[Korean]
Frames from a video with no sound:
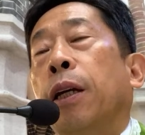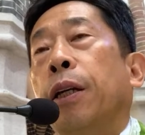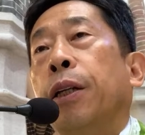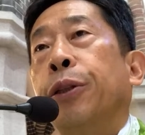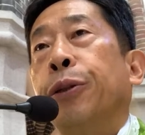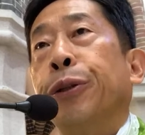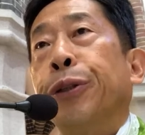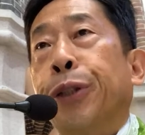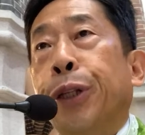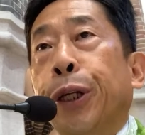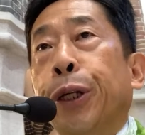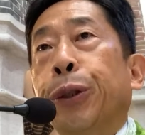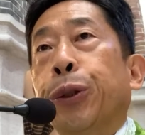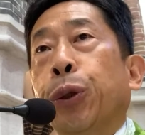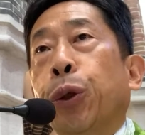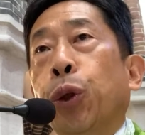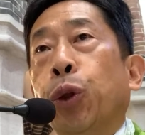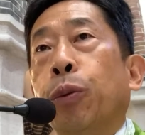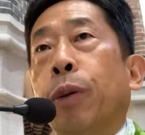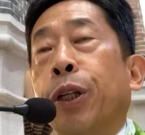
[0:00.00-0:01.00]
전
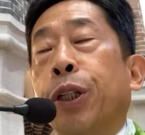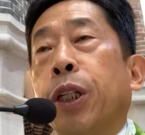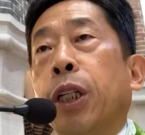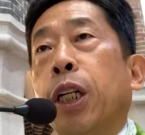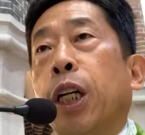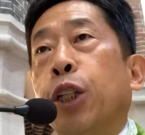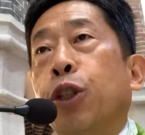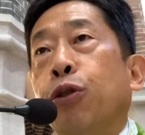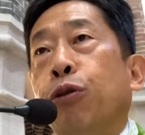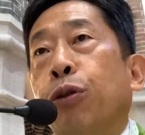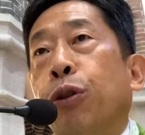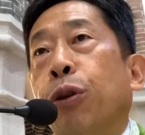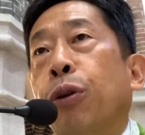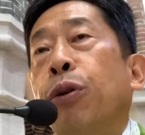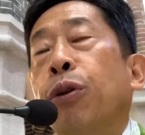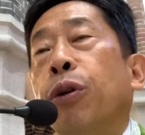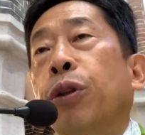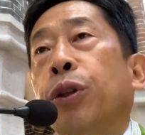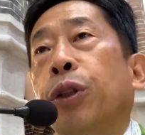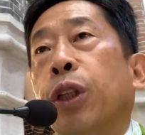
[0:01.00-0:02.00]
세계적으로도 마찬가지고요.
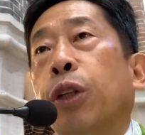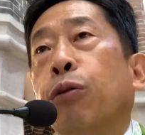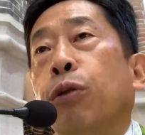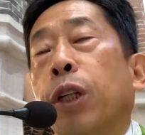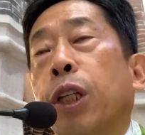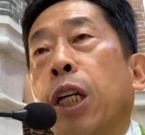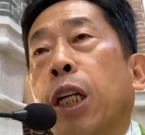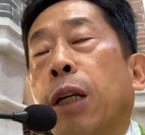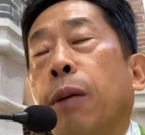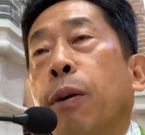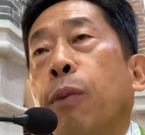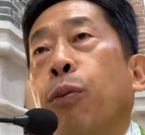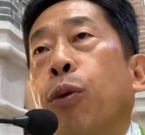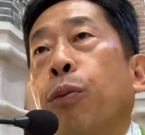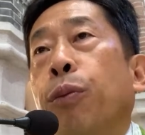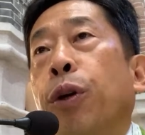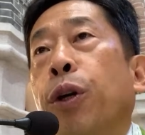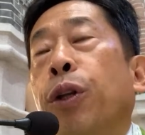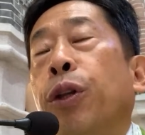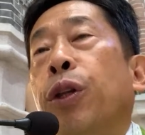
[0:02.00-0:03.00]
특히 우리나라만
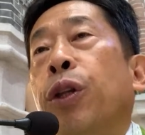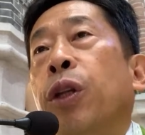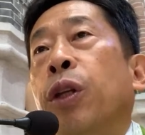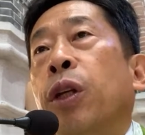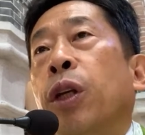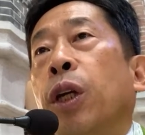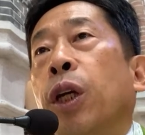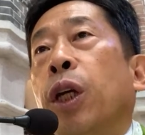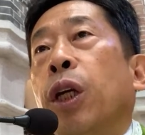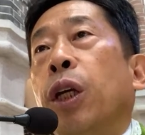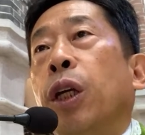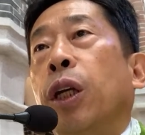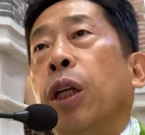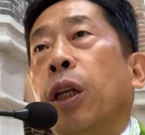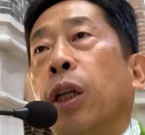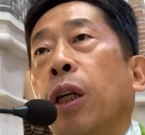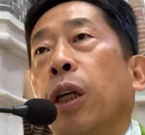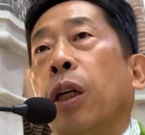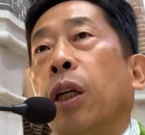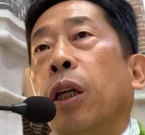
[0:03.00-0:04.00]
보면
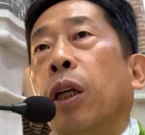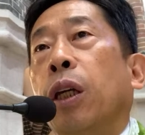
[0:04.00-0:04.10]
예,